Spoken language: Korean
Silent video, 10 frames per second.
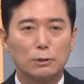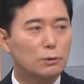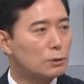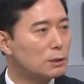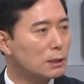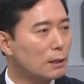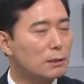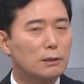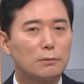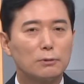전형적인
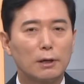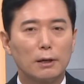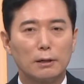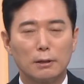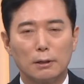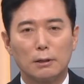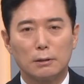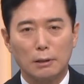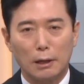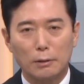사례이기 때문에
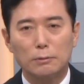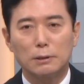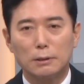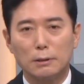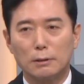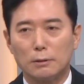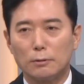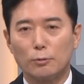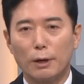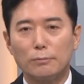예. 당연히
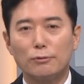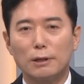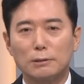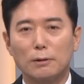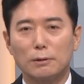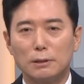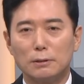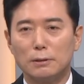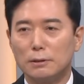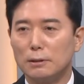외부에서
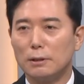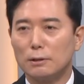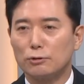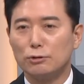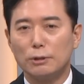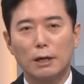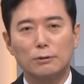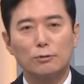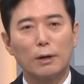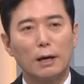이를
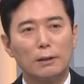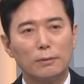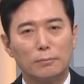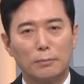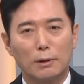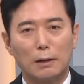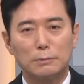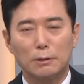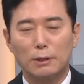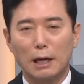규제하기 위한 뭐
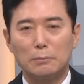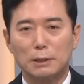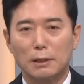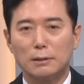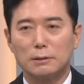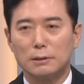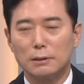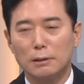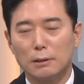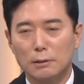감사원의
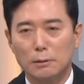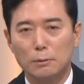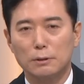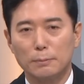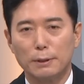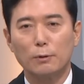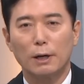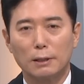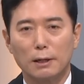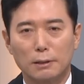감사랄지 이런 것들이
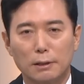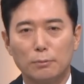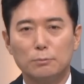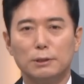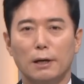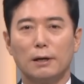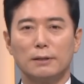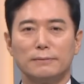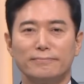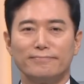필요하다 이렇게 봅니다.
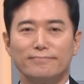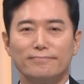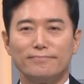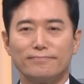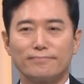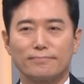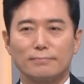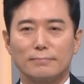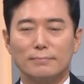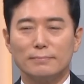자 물론
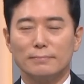이